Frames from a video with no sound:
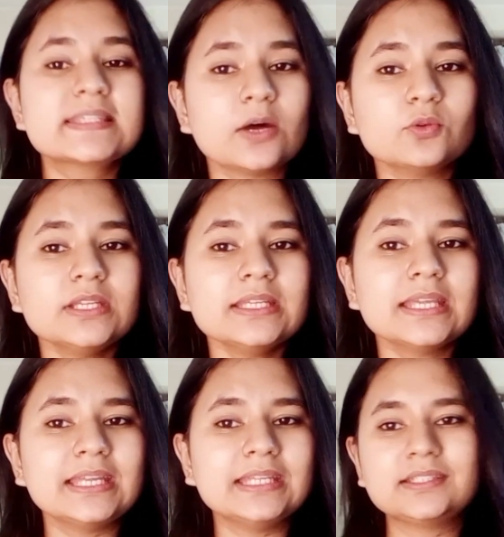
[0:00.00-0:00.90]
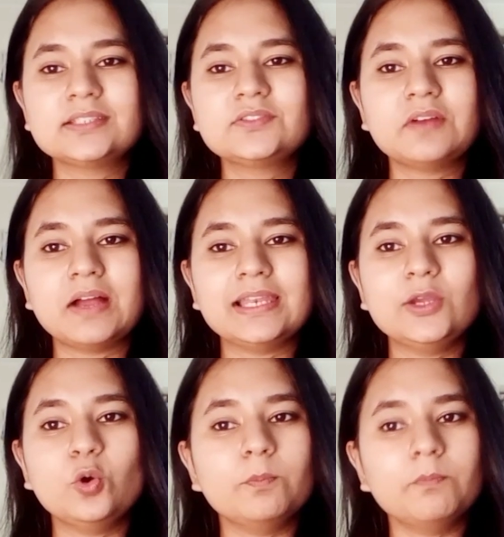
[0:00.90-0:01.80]
सऊदी के नेतृत्व
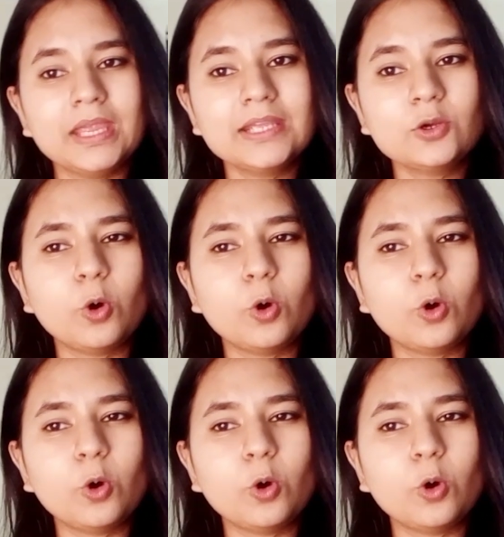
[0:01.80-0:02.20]
वाले ओपी